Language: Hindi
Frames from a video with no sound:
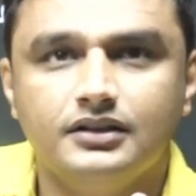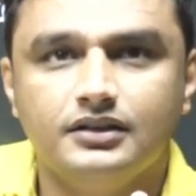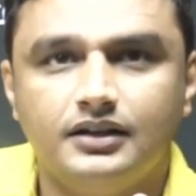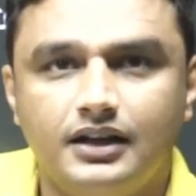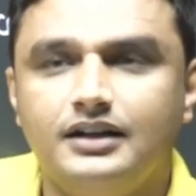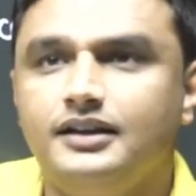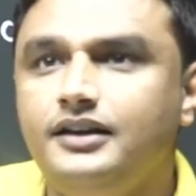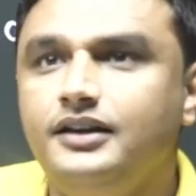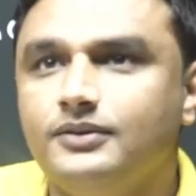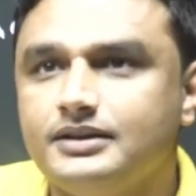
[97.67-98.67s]
हार्डली
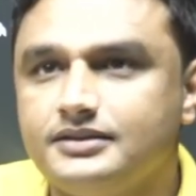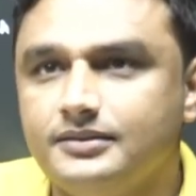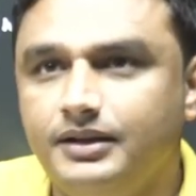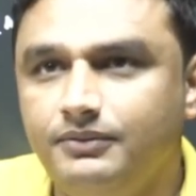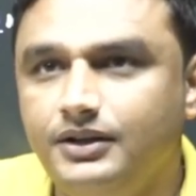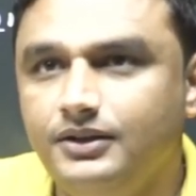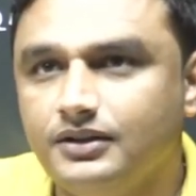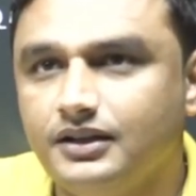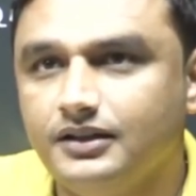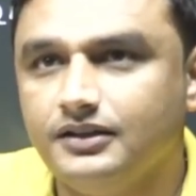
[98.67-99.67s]
रिक्वेस्ट मेरी वीडियो
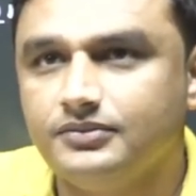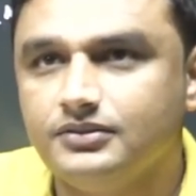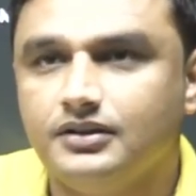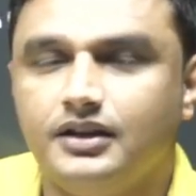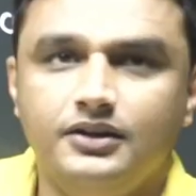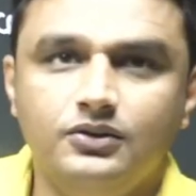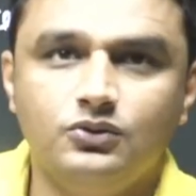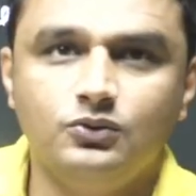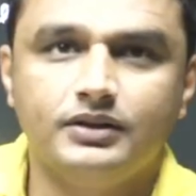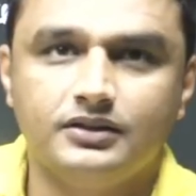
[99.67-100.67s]
अगर हर
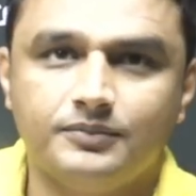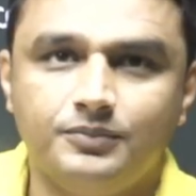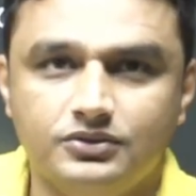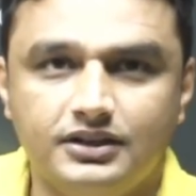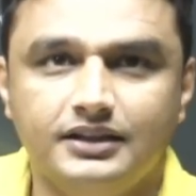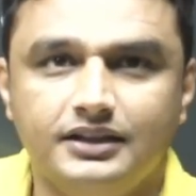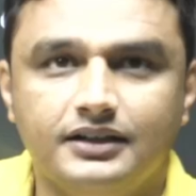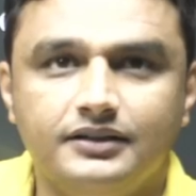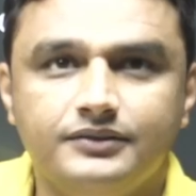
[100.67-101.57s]
यूट्यूबर तक पहुंचा देना